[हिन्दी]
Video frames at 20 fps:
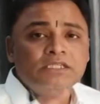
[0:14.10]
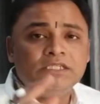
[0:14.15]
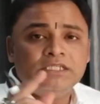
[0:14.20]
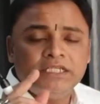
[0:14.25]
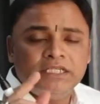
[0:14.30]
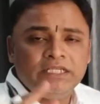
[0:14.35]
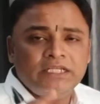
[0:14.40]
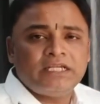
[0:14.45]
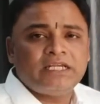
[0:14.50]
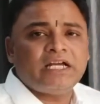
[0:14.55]

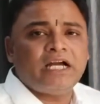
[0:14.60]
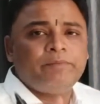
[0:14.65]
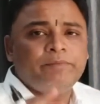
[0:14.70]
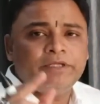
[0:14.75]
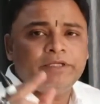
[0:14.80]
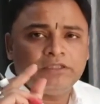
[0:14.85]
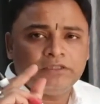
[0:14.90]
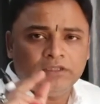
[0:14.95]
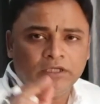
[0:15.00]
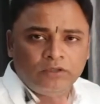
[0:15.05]
जिनका
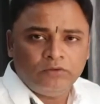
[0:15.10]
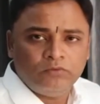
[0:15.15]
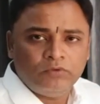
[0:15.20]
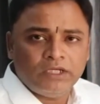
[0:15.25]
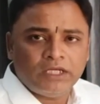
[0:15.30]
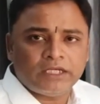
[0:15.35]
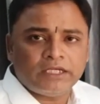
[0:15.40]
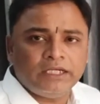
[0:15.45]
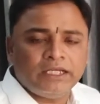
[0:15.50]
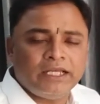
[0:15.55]
भी धनु
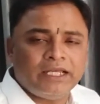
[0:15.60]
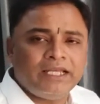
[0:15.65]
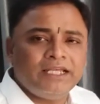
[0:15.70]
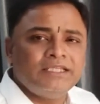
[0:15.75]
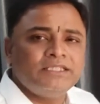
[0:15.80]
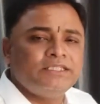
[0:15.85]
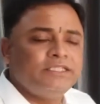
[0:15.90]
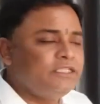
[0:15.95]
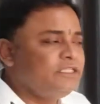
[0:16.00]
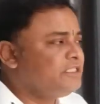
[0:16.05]
लग्न है
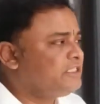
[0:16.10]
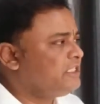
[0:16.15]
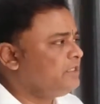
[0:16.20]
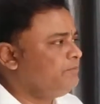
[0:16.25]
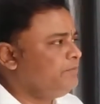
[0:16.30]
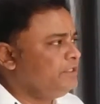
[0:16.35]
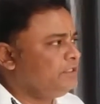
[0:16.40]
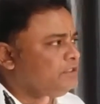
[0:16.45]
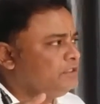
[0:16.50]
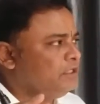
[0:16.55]
जिनकी
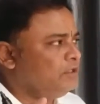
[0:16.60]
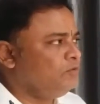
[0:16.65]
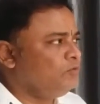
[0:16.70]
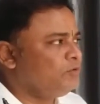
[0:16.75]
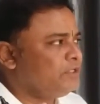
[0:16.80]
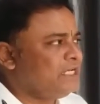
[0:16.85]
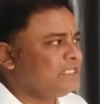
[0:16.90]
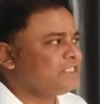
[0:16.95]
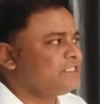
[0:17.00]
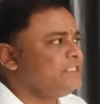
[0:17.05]
भी धनु
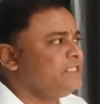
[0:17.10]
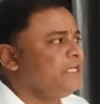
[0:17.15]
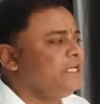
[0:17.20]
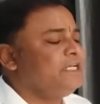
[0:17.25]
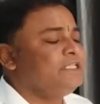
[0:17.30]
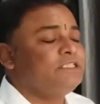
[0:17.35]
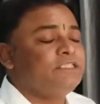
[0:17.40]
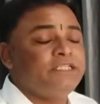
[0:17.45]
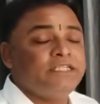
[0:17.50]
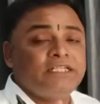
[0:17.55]
राशि
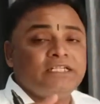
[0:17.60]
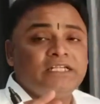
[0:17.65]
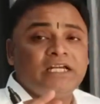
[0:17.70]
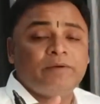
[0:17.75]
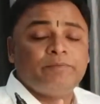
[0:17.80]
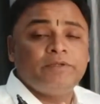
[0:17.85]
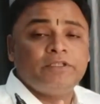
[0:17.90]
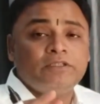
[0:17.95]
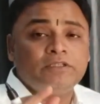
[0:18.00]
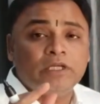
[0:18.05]
है जिनका
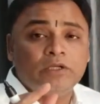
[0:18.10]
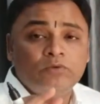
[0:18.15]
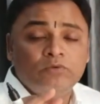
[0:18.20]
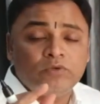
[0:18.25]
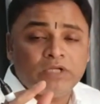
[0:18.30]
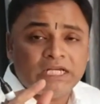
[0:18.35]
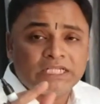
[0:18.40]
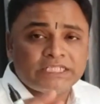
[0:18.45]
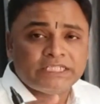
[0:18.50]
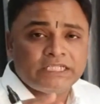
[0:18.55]
भी धनु
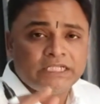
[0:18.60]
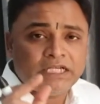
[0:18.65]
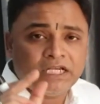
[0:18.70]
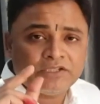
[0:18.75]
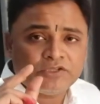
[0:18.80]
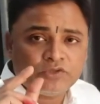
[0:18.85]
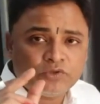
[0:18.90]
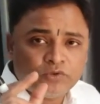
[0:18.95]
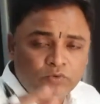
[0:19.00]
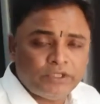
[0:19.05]
राशि का
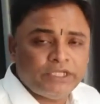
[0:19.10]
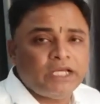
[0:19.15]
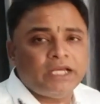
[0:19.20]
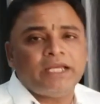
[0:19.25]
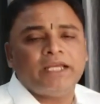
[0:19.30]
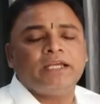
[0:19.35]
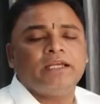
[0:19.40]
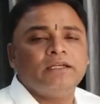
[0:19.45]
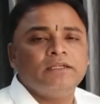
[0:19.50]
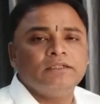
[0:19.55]
सूर्य
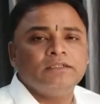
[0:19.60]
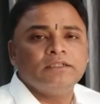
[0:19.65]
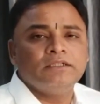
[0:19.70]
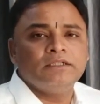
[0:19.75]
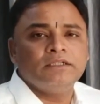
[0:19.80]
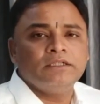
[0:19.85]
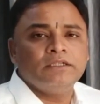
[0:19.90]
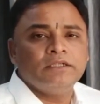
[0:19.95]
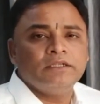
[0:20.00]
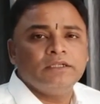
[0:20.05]
है
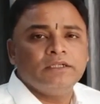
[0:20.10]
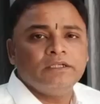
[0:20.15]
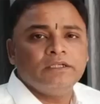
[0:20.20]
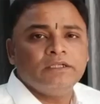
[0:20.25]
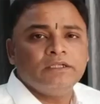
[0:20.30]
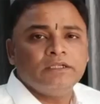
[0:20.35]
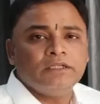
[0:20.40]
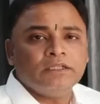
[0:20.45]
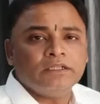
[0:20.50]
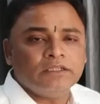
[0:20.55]

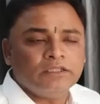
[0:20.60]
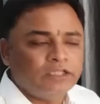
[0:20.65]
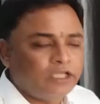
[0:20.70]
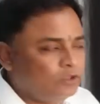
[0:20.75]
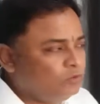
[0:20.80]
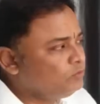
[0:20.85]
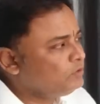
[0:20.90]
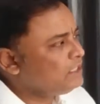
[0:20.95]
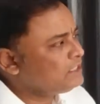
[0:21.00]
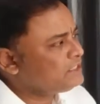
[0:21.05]

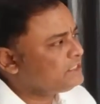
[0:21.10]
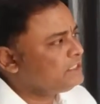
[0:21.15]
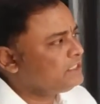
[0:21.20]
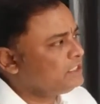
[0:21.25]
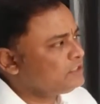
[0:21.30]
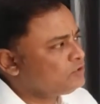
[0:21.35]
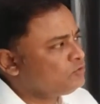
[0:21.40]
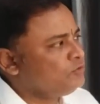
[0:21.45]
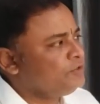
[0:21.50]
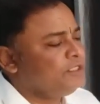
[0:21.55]
धनु राशि
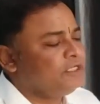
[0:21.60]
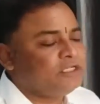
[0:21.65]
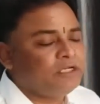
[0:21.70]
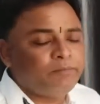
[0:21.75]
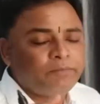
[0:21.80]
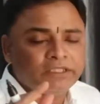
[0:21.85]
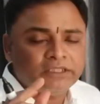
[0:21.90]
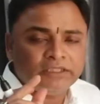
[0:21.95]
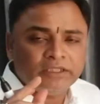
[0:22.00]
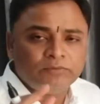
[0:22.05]
का सूर्य का
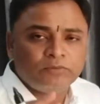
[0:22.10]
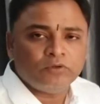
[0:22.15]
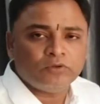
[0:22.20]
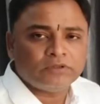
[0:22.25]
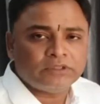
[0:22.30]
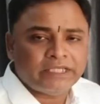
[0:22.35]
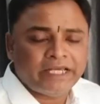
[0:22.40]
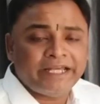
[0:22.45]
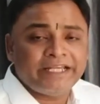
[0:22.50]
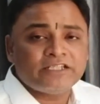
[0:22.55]
मतलब
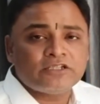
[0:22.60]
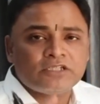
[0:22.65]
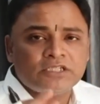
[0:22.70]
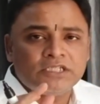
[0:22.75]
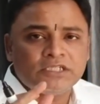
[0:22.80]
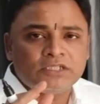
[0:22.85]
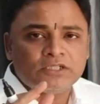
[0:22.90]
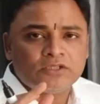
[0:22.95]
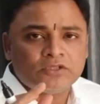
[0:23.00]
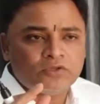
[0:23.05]
होता है
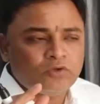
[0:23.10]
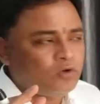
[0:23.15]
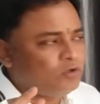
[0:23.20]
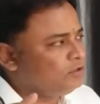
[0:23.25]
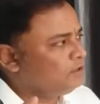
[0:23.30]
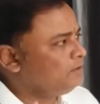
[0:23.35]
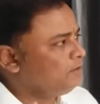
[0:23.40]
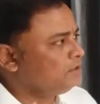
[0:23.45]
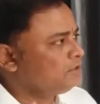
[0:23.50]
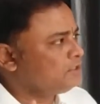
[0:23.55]

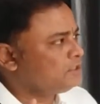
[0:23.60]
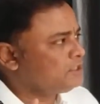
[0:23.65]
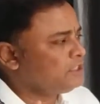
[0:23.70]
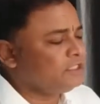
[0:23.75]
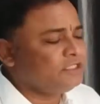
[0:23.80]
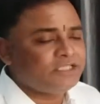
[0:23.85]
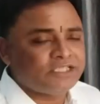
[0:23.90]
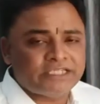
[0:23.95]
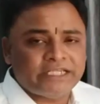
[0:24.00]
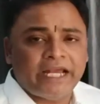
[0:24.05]

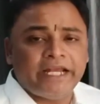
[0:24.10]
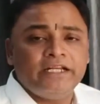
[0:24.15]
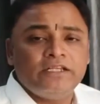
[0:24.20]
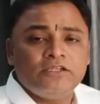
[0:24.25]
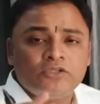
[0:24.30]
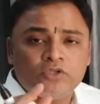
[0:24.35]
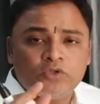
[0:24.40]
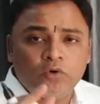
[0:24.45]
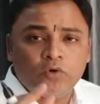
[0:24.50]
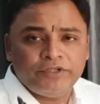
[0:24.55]
सन साइन
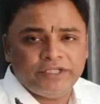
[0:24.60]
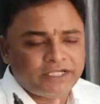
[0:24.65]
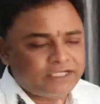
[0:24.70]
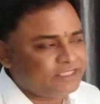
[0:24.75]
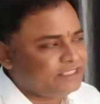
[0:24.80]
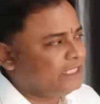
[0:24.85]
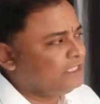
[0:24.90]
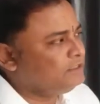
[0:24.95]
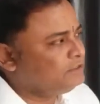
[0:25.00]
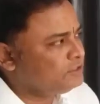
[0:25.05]
जोडियक
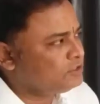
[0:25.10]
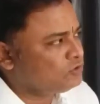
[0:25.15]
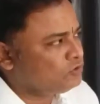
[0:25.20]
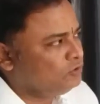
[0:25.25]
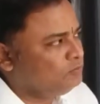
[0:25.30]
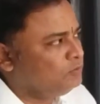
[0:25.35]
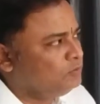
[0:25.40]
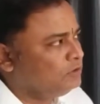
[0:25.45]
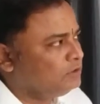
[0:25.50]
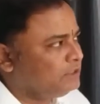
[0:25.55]
साइन
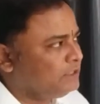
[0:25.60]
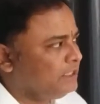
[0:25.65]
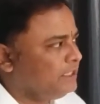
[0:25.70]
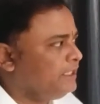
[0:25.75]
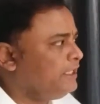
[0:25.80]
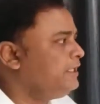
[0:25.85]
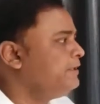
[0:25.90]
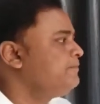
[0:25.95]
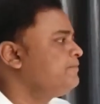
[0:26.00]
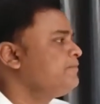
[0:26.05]
जिसको बोलते
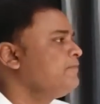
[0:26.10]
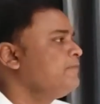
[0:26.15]
हैं